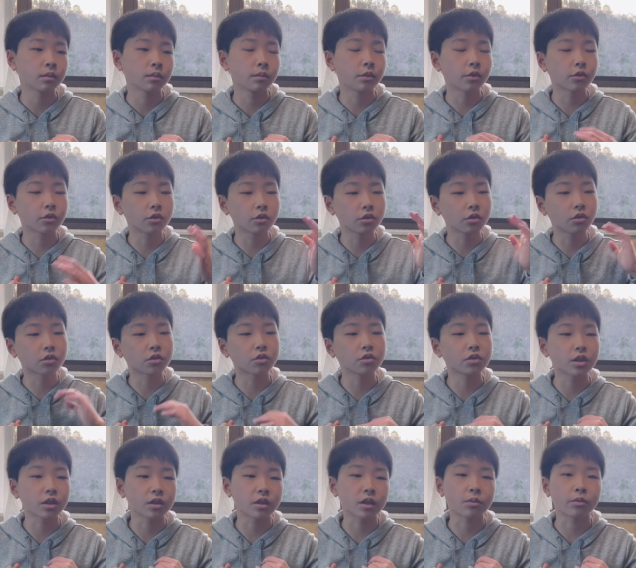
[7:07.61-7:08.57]
僕の同級
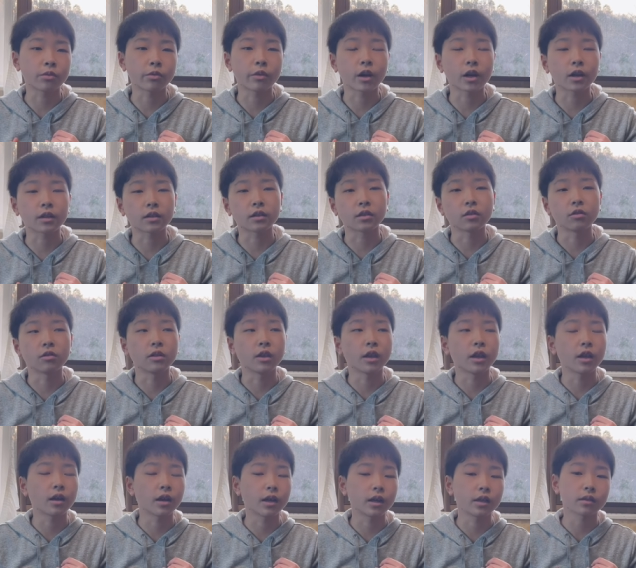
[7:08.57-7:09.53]
生多分分かってるんで。はい。
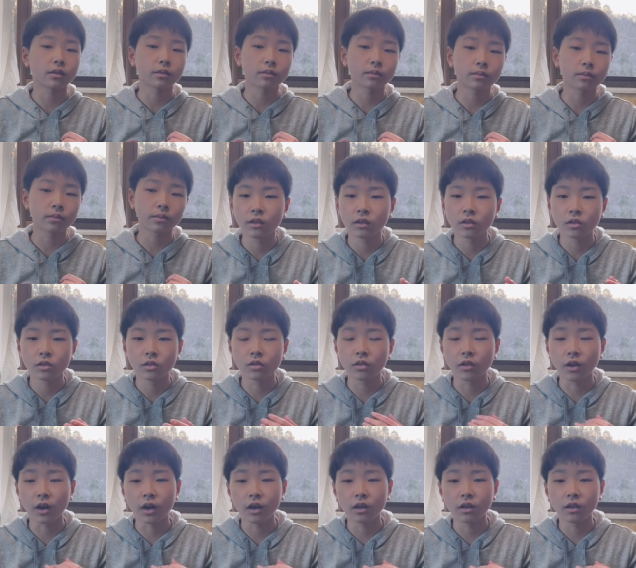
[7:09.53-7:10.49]
それで
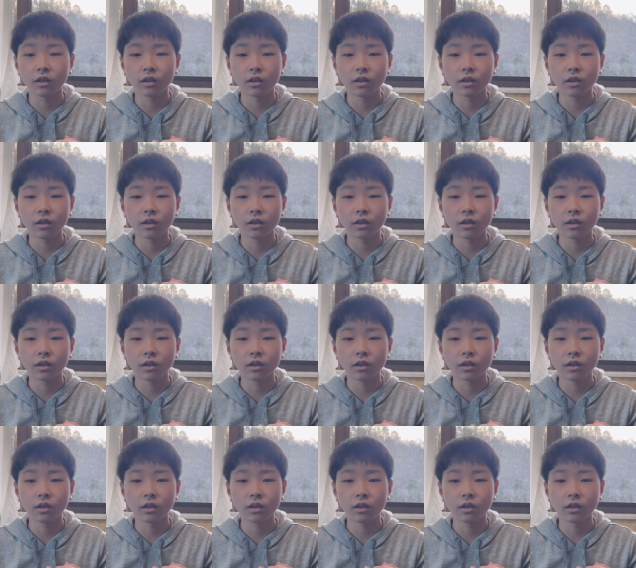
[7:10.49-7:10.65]
は、